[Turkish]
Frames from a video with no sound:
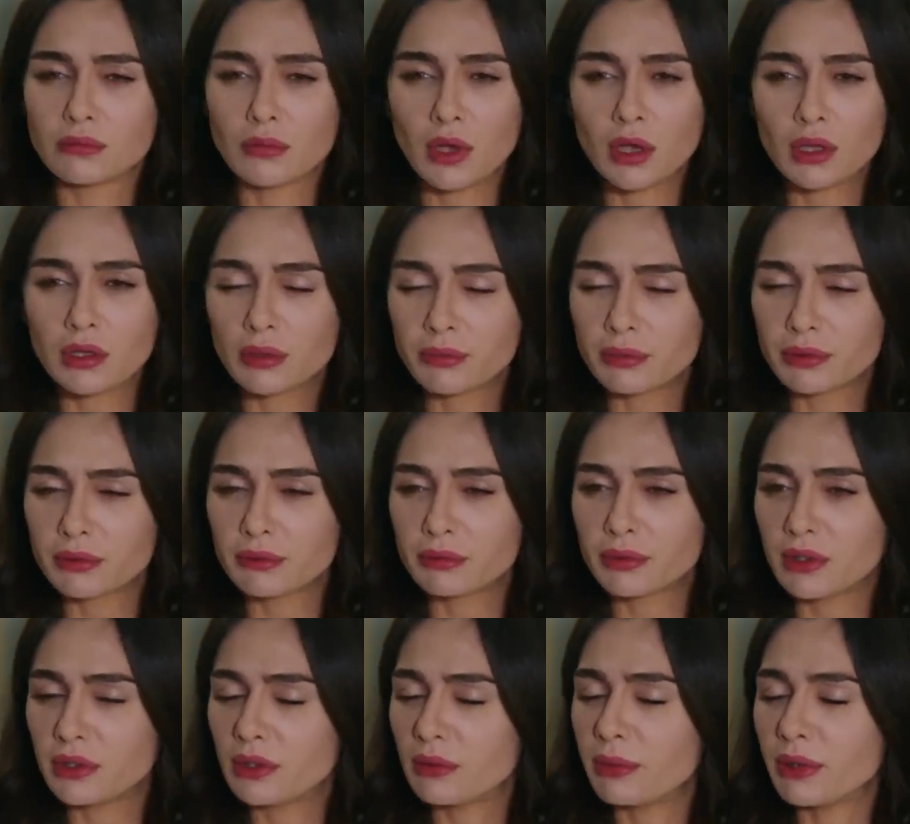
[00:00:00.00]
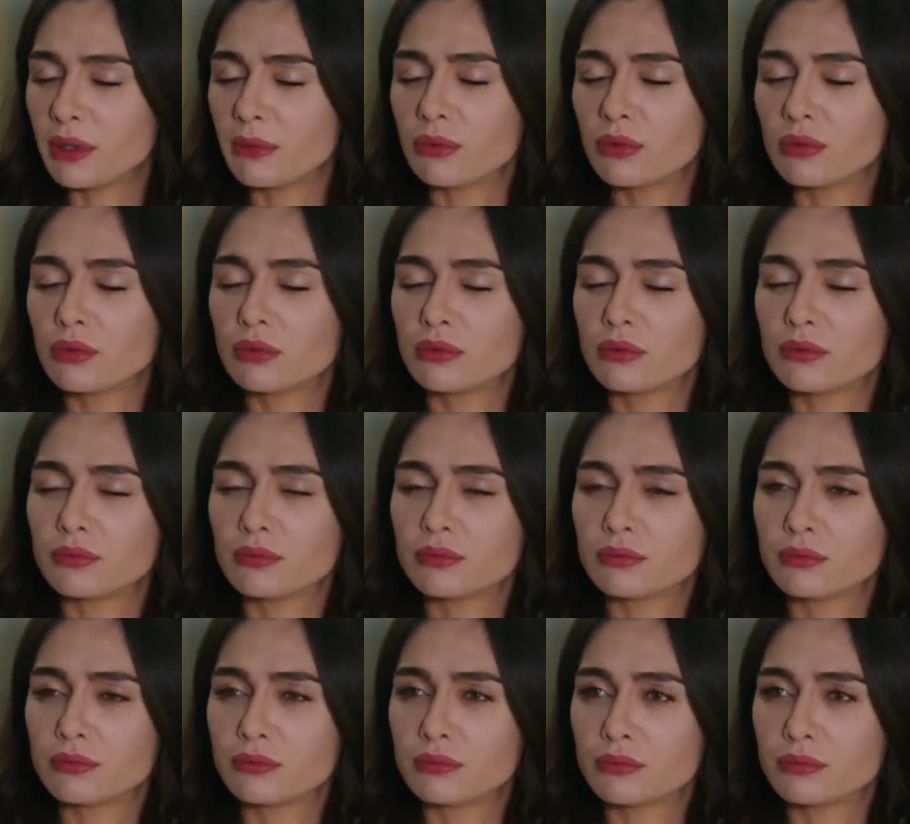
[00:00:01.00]
Anlamadım ne demek bu?
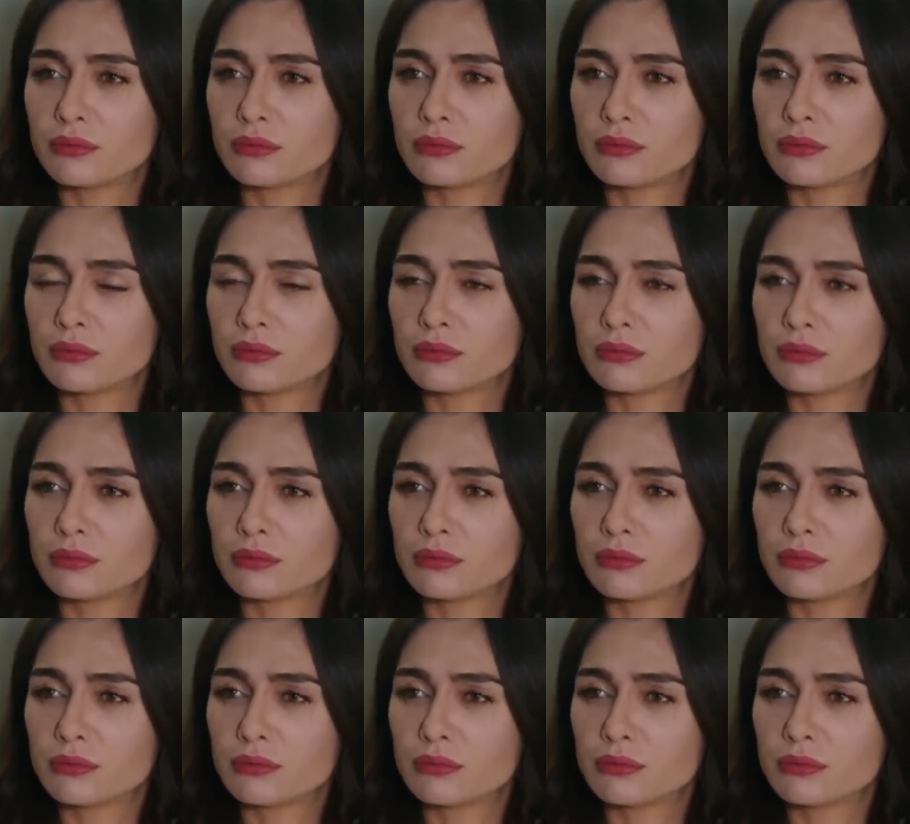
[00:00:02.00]
Sorumsuzsun diyorum